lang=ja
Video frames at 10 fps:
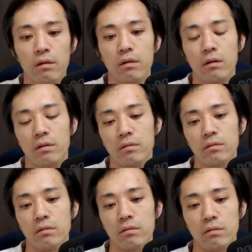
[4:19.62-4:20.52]
あ
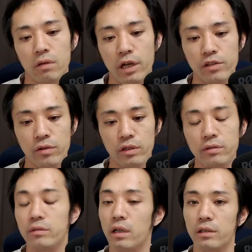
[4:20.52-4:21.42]
の、外注化す
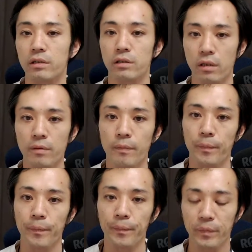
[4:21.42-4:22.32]
るって感じですね。
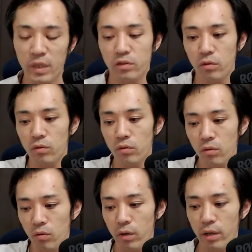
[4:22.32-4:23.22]
で、その
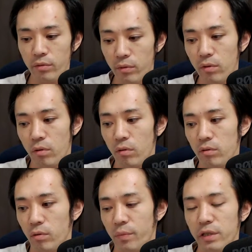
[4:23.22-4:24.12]
ノウハウを
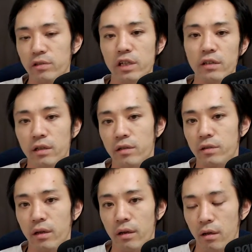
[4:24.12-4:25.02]
今度別チャンネル
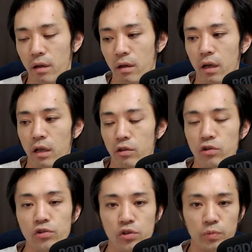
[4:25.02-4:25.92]
で、
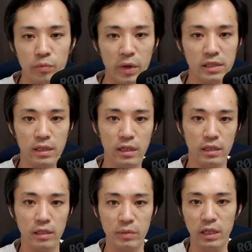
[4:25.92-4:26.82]
YouTube マスター
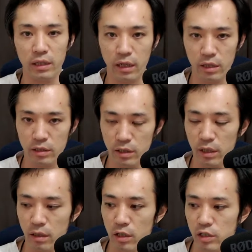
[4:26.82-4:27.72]
D みたいな感じ
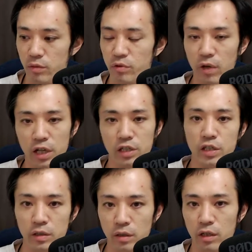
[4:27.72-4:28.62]
で、自分発
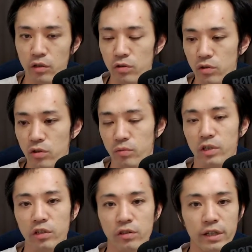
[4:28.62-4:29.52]
信で YouTube
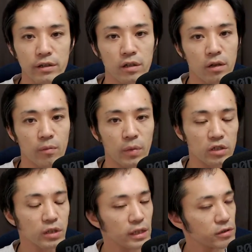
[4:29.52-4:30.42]
でステル、まあ、
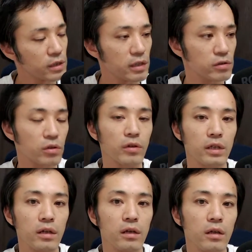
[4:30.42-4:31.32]
ステステルスというかね、